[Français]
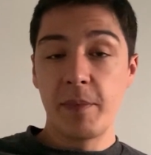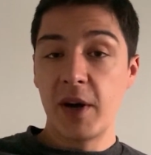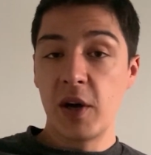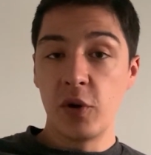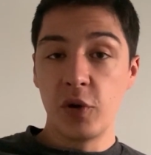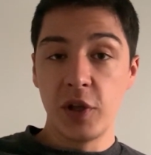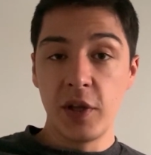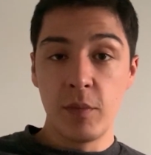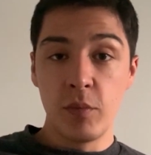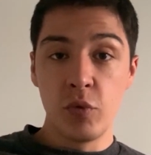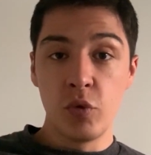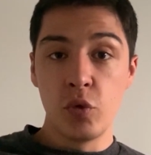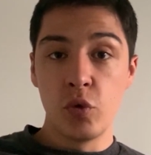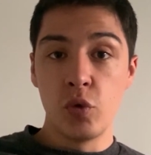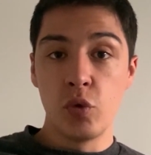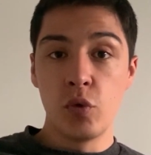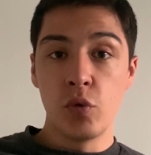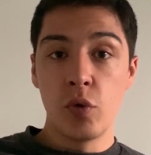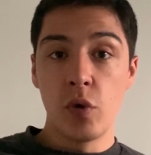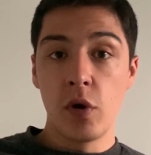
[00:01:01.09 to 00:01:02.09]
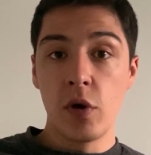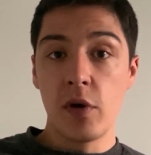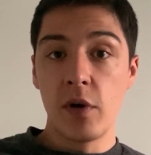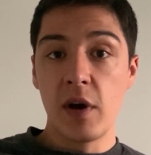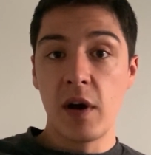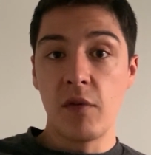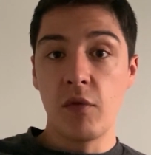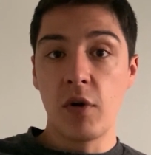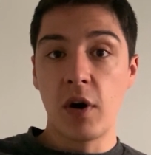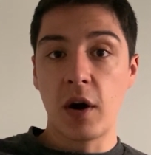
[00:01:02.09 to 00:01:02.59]
pas au début
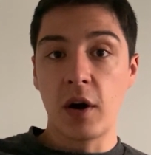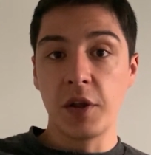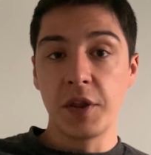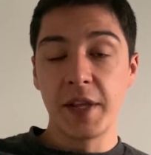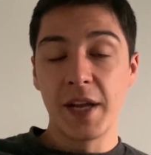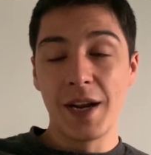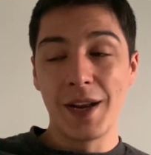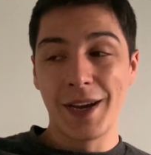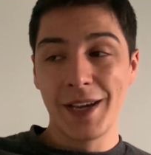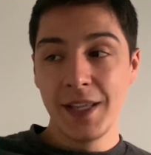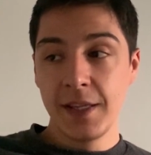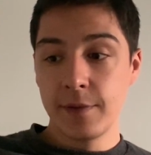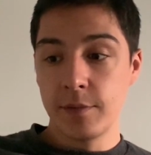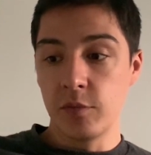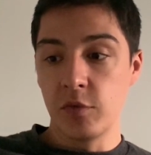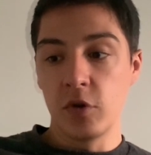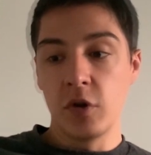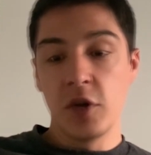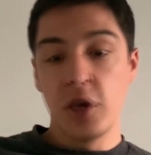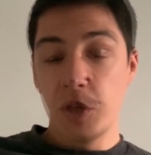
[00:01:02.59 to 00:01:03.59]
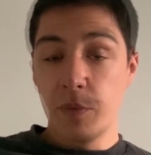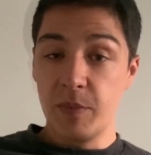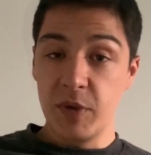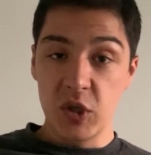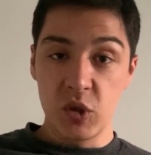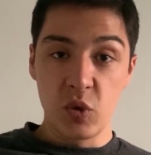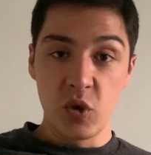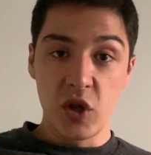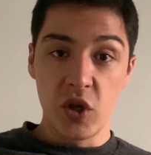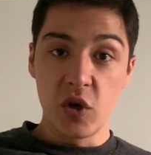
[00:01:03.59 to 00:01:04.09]
euh, avoir un tel rythme, déjà
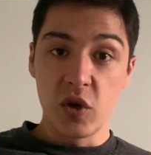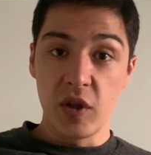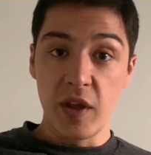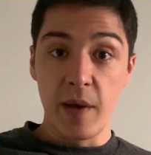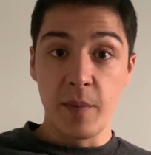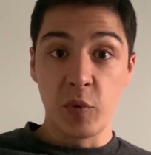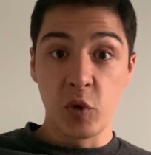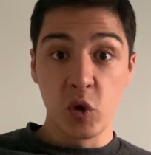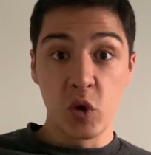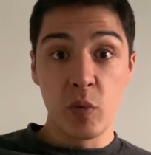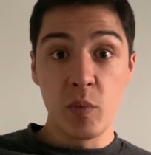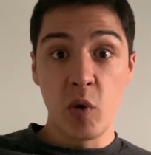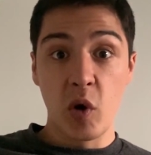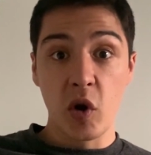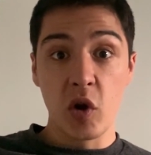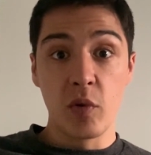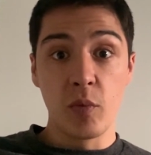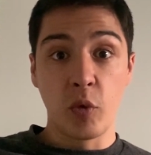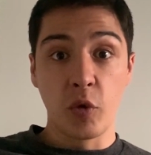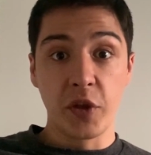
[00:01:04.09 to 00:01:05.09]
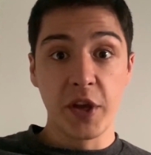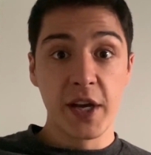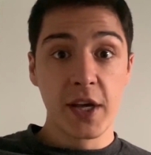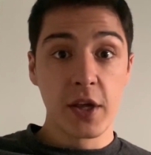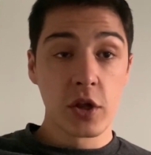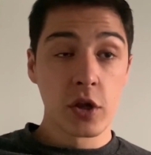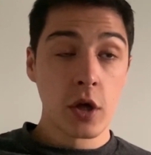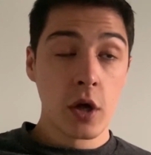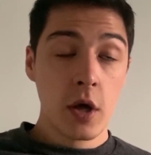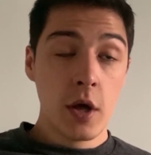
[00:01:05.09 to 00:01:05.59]
parce que j'y connais absolument rien en
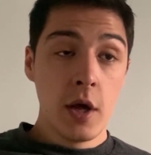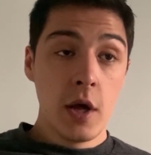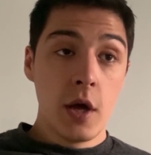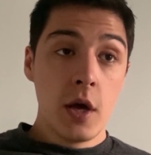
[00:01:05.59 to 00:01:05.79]
montage.